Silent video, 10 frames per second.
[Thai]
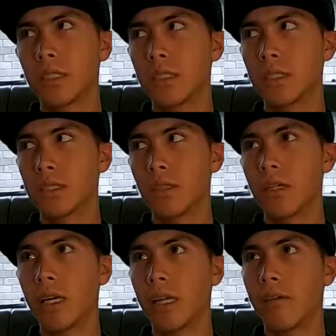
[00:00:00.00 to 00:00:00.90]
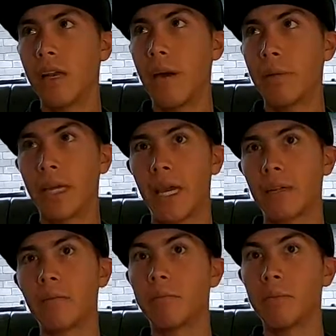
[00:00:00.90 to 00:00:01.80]
เงินเขาเรียกอะไรเวลาไปแข่ง
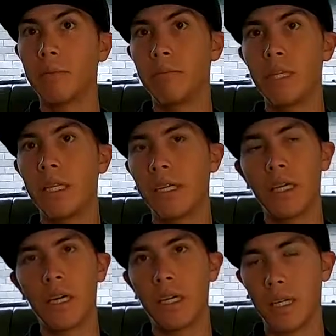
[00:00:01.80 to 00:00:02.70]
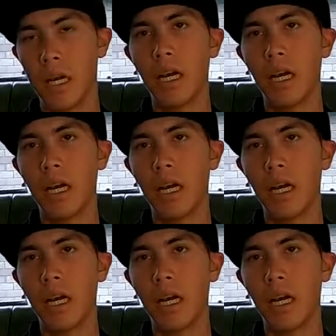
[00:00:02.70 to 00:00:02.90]
เบี้ยเบี้ยเลี้ยง